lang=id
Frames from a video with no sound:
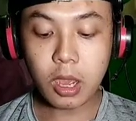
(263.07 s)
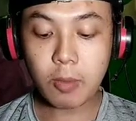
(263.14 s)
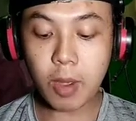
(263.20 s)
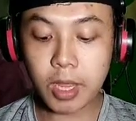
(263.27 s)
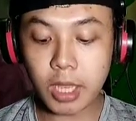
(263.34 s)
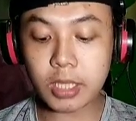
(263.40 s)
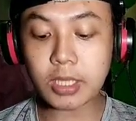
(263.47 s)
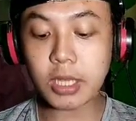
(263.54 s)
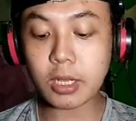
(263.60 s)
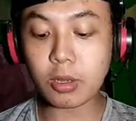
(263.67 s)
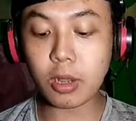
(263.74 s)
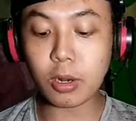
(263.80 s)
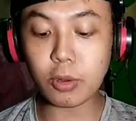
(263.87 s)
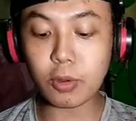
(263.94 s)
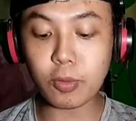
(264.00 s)
Banyak sih
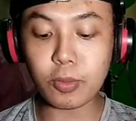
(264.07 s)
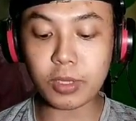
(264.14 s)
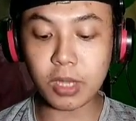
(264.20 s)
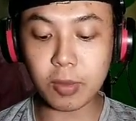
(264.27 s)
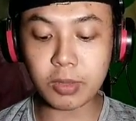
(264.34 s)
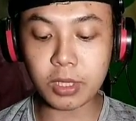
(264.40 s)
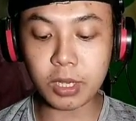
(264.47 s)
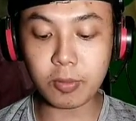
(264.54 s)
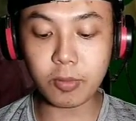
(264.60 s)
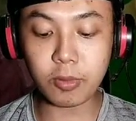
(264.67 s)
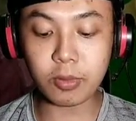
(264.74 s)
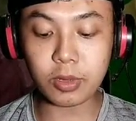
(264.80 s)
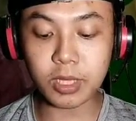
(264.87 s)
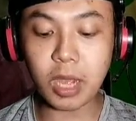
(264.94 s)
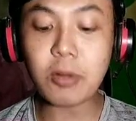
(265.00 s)
kalau kumpulin sampai 1000.
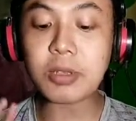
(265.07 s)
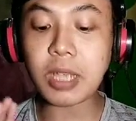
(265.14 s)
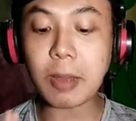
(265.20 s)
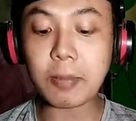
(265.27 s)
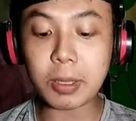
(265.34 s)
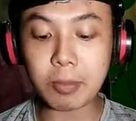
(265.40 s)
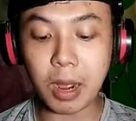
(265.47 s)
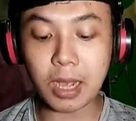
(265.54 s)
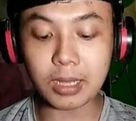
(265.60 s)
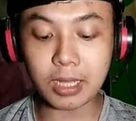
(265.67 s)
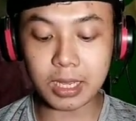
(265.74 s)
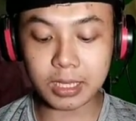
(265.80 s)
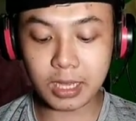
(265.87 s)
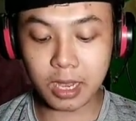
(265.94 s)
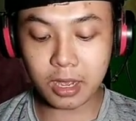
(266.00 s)
Ya harus sabar banget
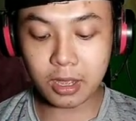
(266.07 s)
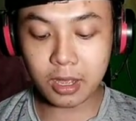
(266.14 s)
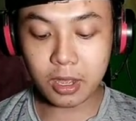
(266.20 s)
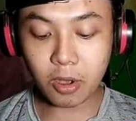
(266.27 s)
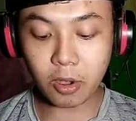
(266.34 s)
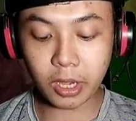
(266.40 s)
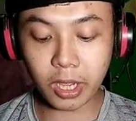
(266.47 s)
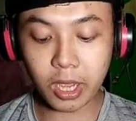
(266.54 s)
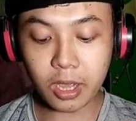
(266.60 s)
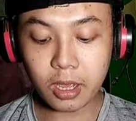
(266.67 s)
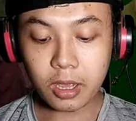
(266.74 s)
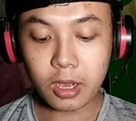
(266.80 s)
guys ya. Oke. Okay.